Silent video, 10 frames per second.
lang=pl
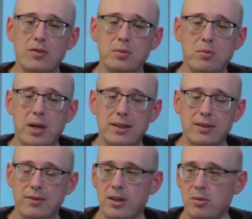
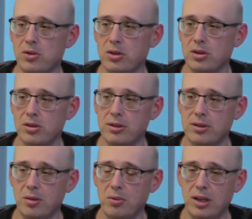współpracę, wiadomo, że ktoś
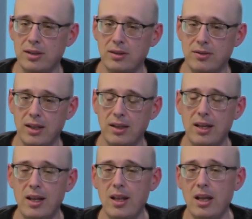jest zdemoralizowany.
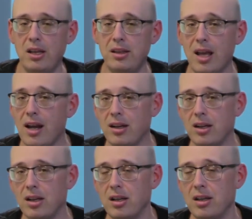I
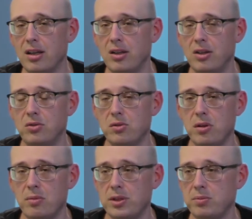tak e,
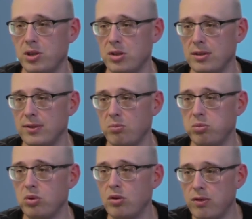służba bezpieczeństwa
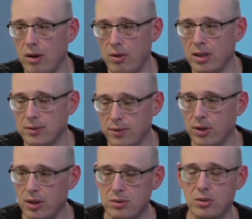budowała
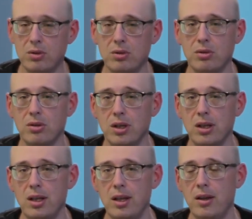swoje struktury.
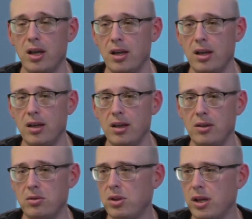
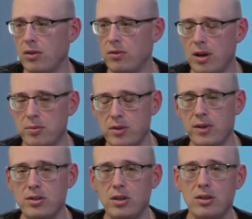E, tutaj odwołam się
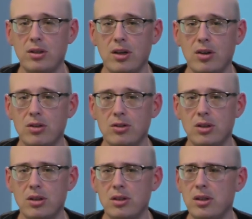właśnie do tego,
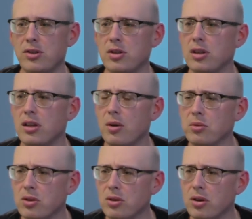e, jak się ten
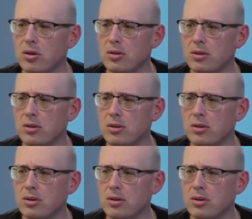autor o,